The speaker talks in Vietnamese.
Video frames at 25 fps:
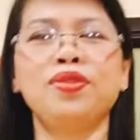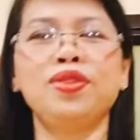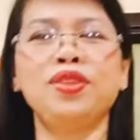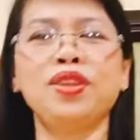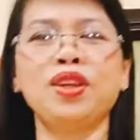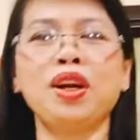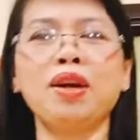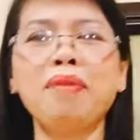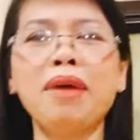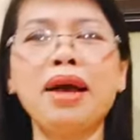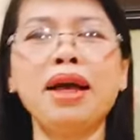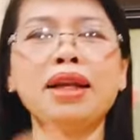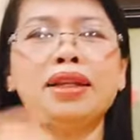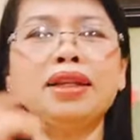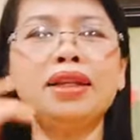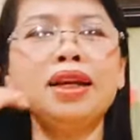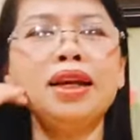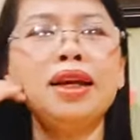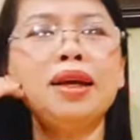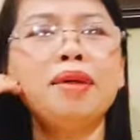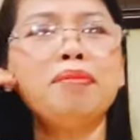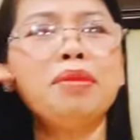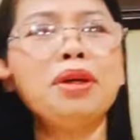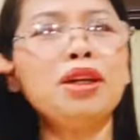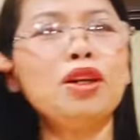Chào các bạn
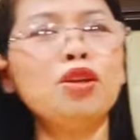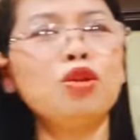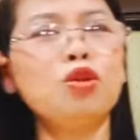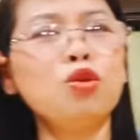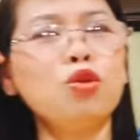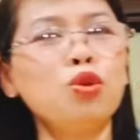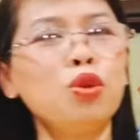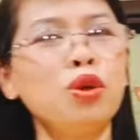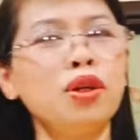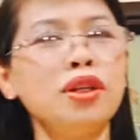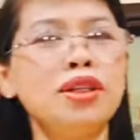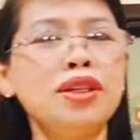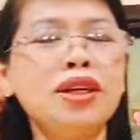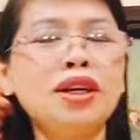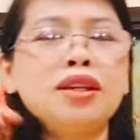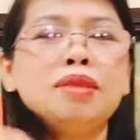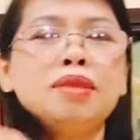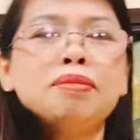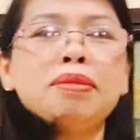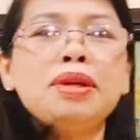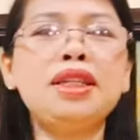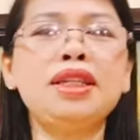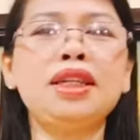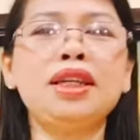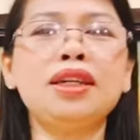nhé, mình là Thu Thủy Trần ở
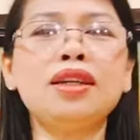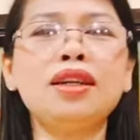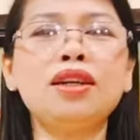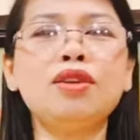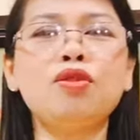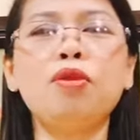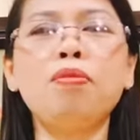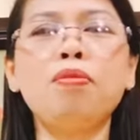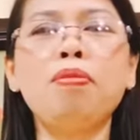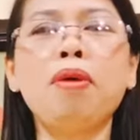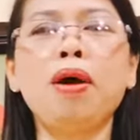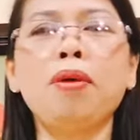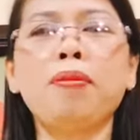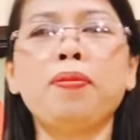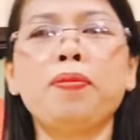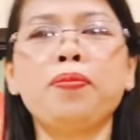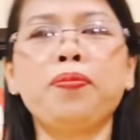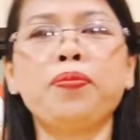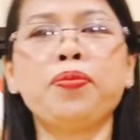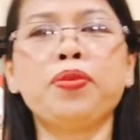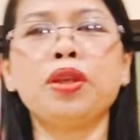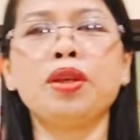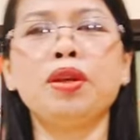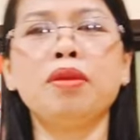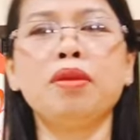bên trái cây Quý Phọc
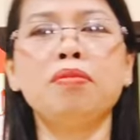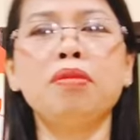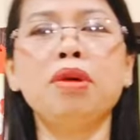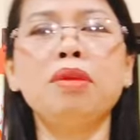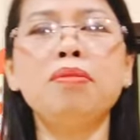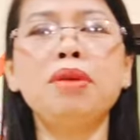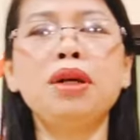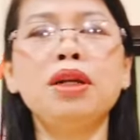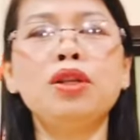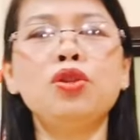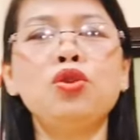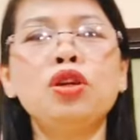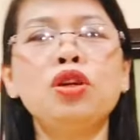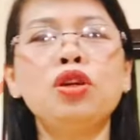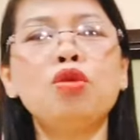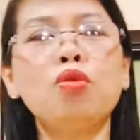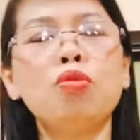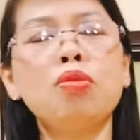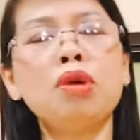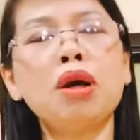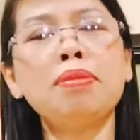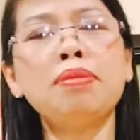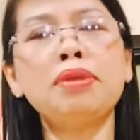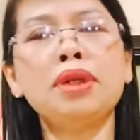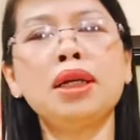Bên mình chuyên
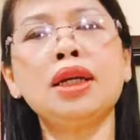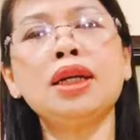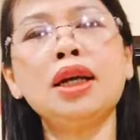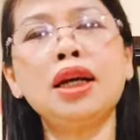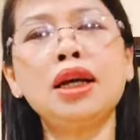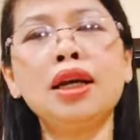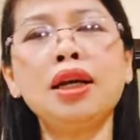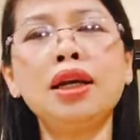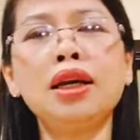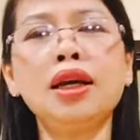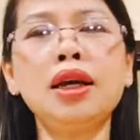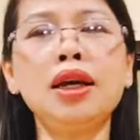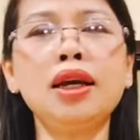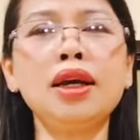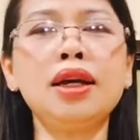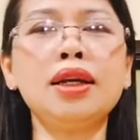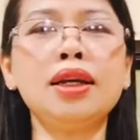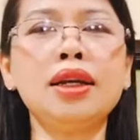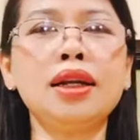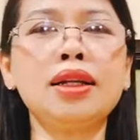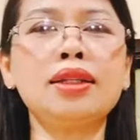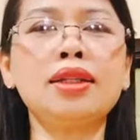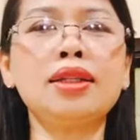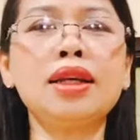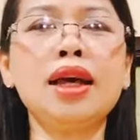cung cấp trái cây à,
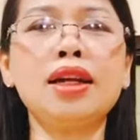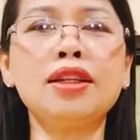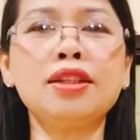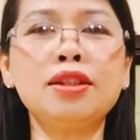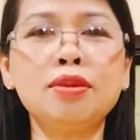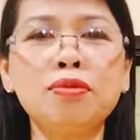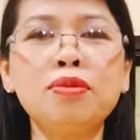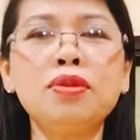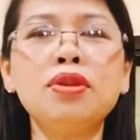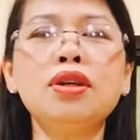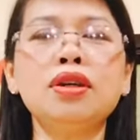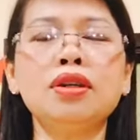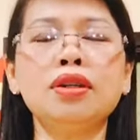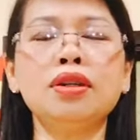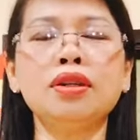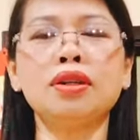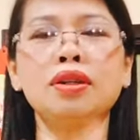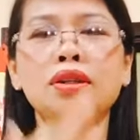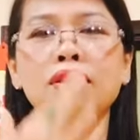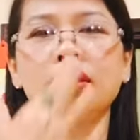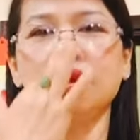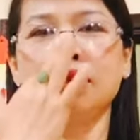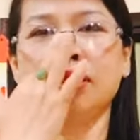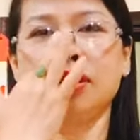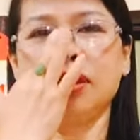đặc sản trong nước
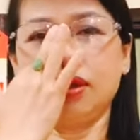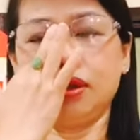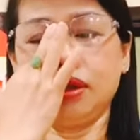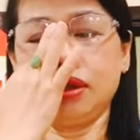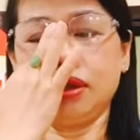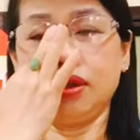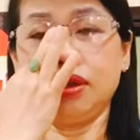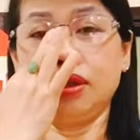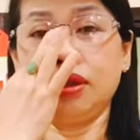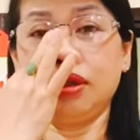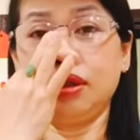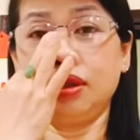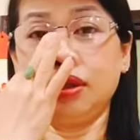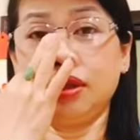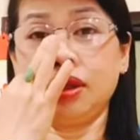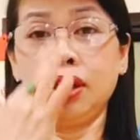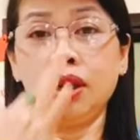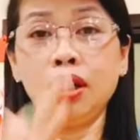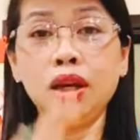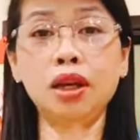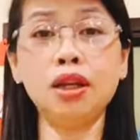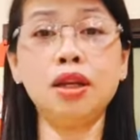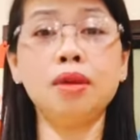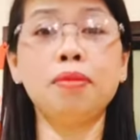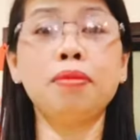Trái
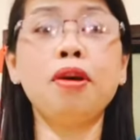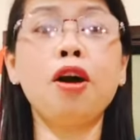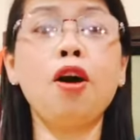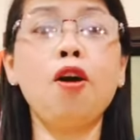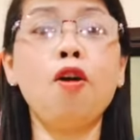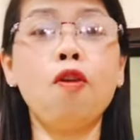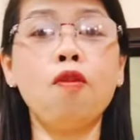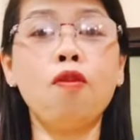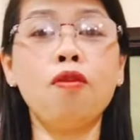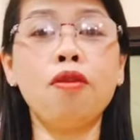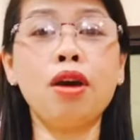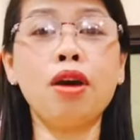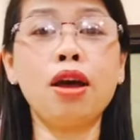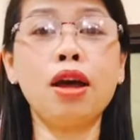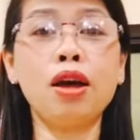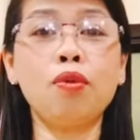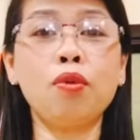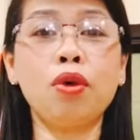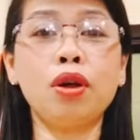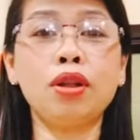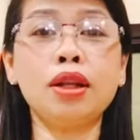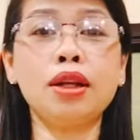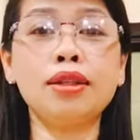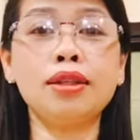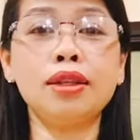cây nhập khẩu và
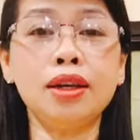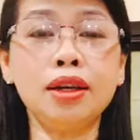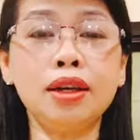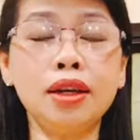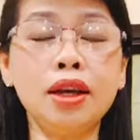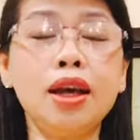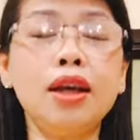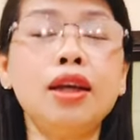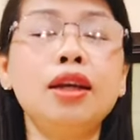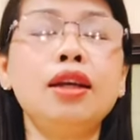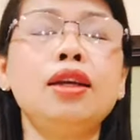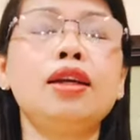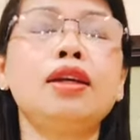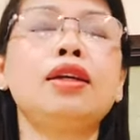quà tặng trái cây